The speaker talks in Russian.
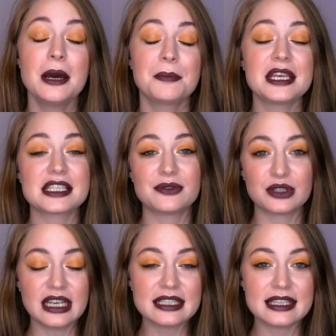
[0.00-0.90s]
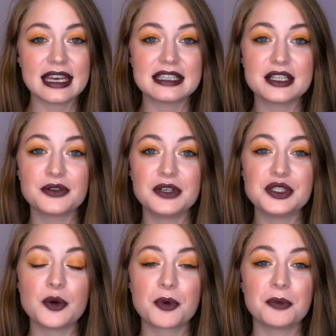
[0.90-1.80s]
Меня зовут Настя, я делаю
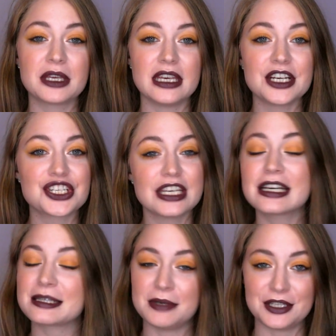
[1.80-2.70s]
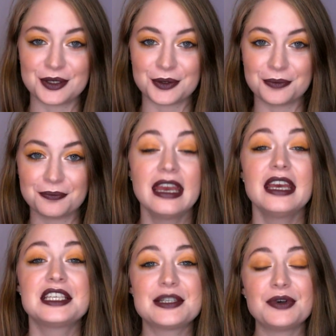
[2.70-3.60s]
видео про макияж и косметику.
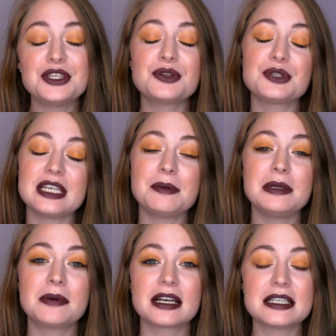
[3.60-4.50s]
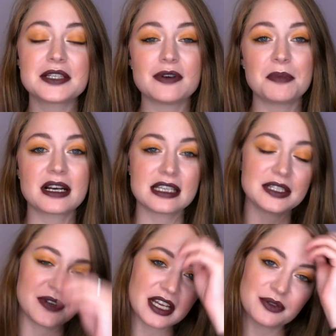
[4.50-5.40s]
Сегодня, друзья, мне бы хотелось вам показать
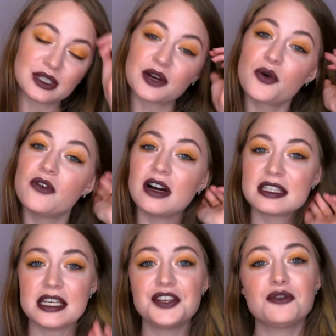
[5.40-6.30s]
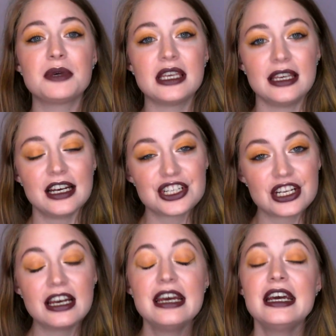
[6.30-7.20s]
вариант вот такого осеннего макияжа.
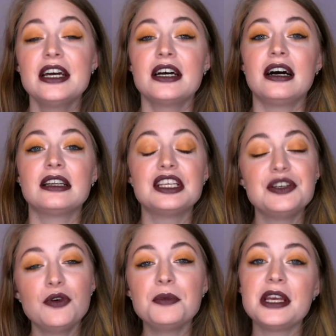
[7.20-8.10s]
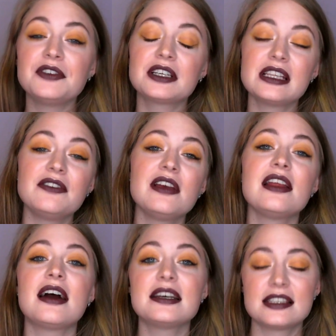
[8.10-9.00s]
А, на него меня вдохновили
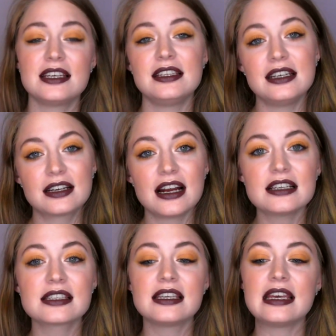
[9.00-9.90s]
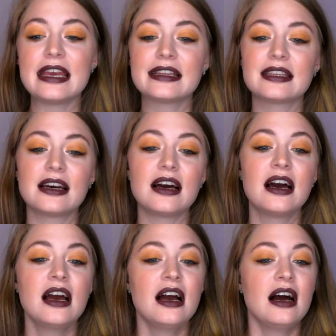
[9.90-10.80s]
осенние краски. Это
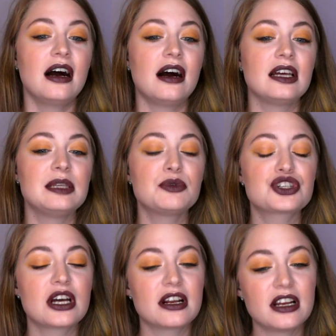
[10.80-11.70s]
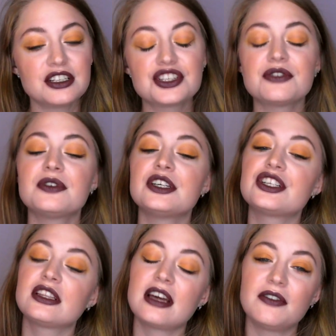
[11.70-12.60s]
а, немножко оранжевые,
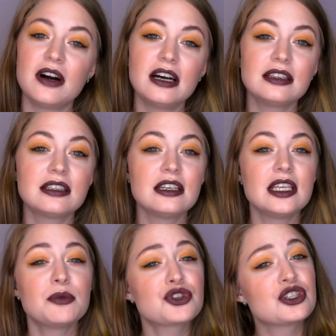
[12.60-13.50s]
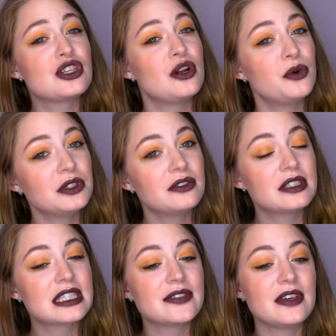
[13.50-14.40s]
желтоватые, немножко зеленого
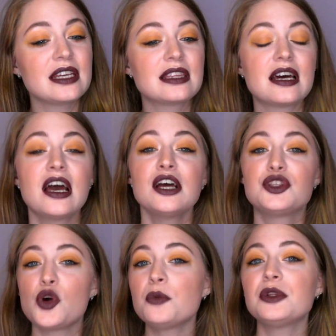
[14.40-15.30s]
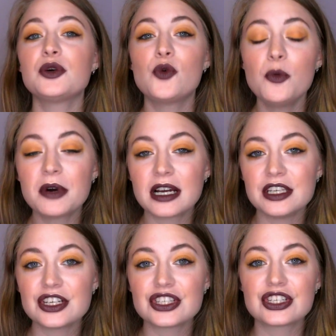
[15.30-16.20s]
цвета. Темные губы,
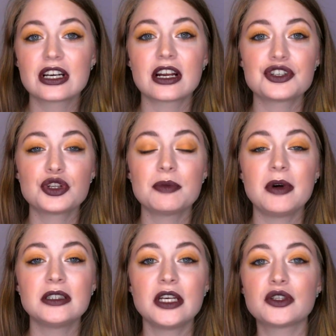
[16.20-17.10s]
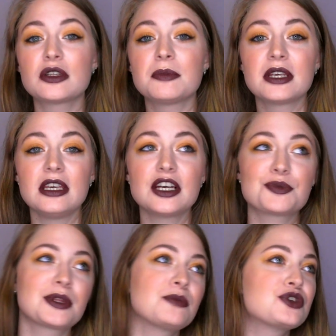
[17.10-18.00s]
конечно же, хорошо дополняют этот макияж,
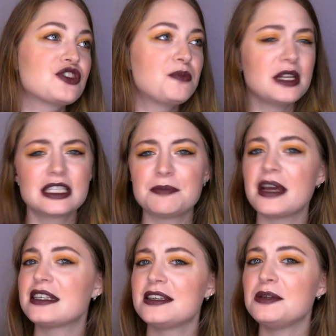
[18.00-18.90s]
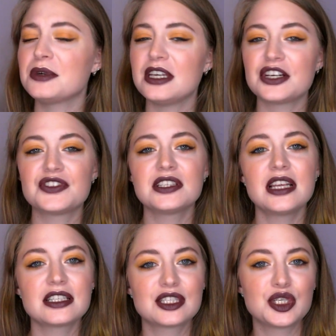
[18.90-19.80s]
потому что, в принципе, осенний макияж всегда
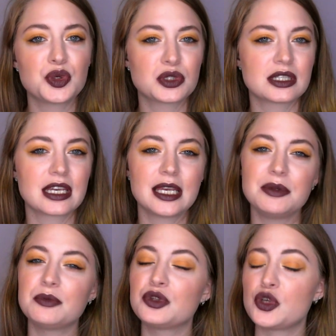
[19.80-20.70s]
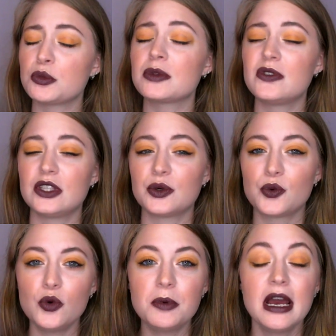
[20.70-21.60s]
ассоциируется с каким-нибудь темным цветом
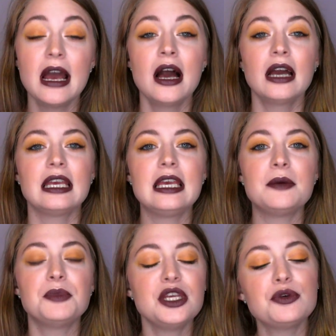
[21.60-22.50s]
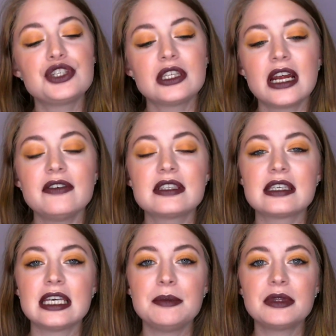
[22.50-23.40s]
губ. И мне очень нравится
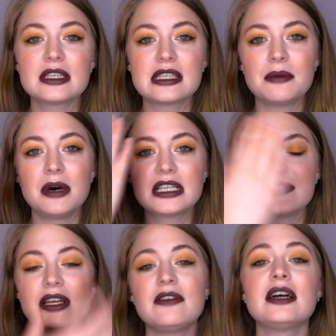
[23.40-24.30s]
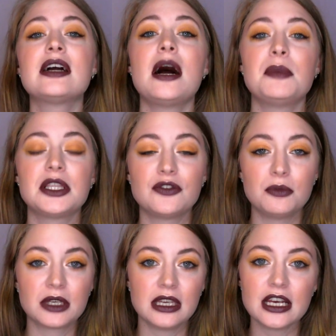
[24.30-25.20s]
именно сама цветовая гамма этого
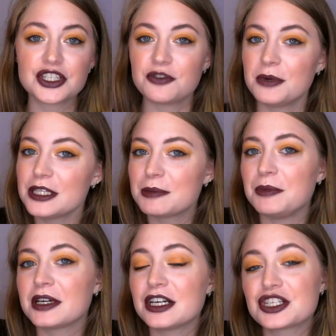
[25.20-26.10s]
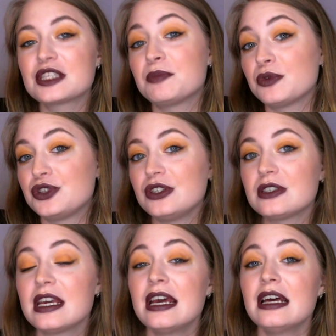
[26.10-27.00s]
макияжа. И, в принципе, мне кажется, получается получилось,
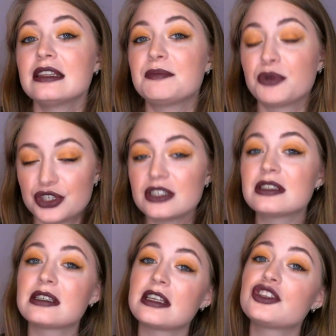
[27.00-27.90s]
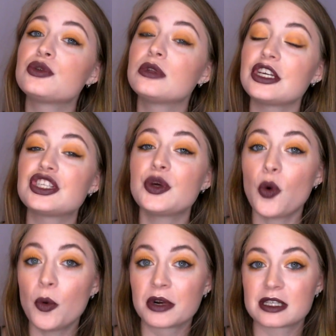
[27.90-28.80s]
получился достаточно удачный
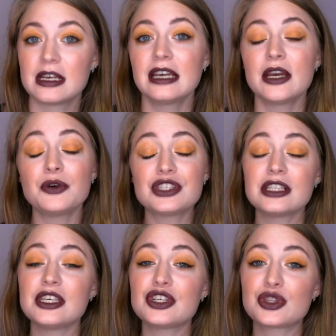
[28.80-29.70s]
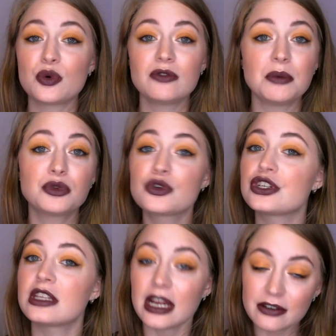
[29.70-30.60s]
образ. Я очень надеюсь, что он вам тоже
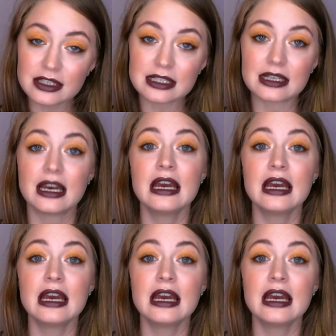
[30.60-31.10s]
нравится.